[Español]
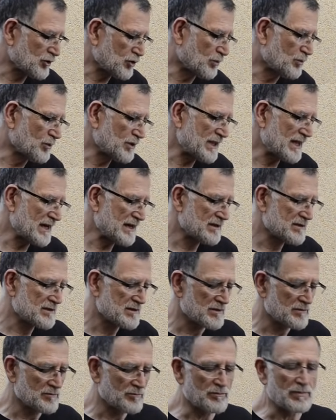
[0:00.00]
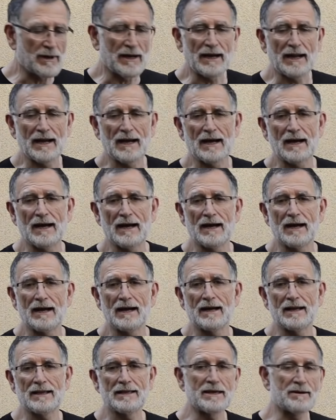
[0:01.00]
cómoda
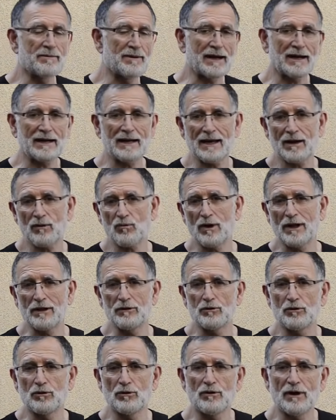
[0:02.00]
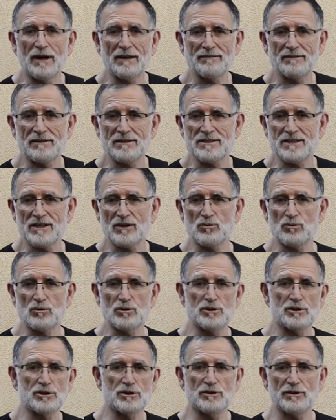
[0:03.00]
para llevarla cuando haces
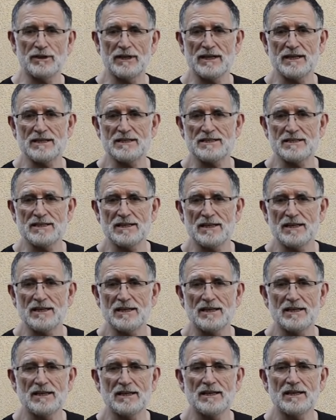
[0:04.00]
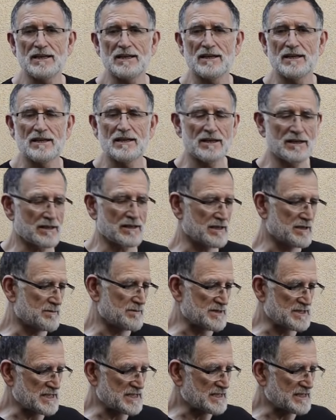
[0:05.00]
excursiones y,
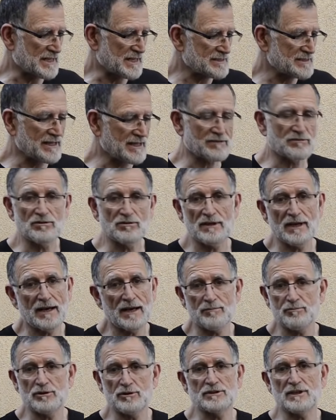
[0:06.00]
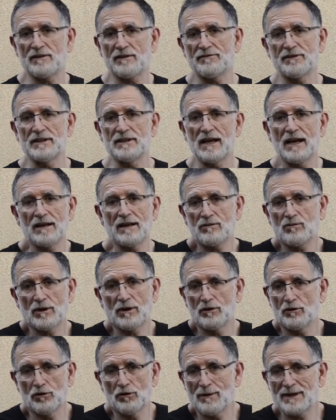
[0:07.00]
visitas la ciudad, pues al final
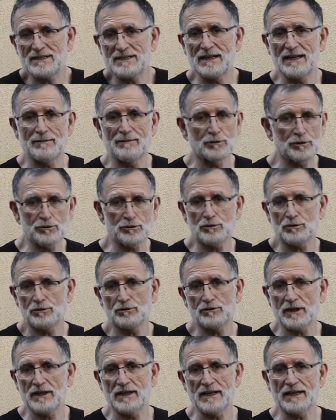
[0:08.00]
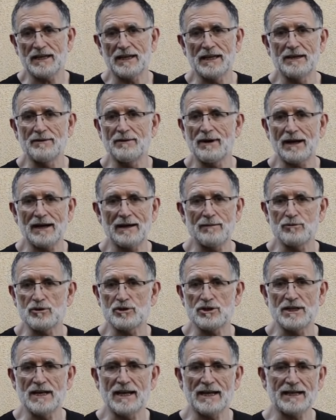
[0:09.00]
cuando no vas en la moto tienes que llevar la
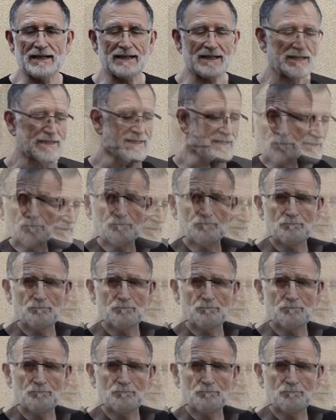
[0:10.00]
mochila cargada.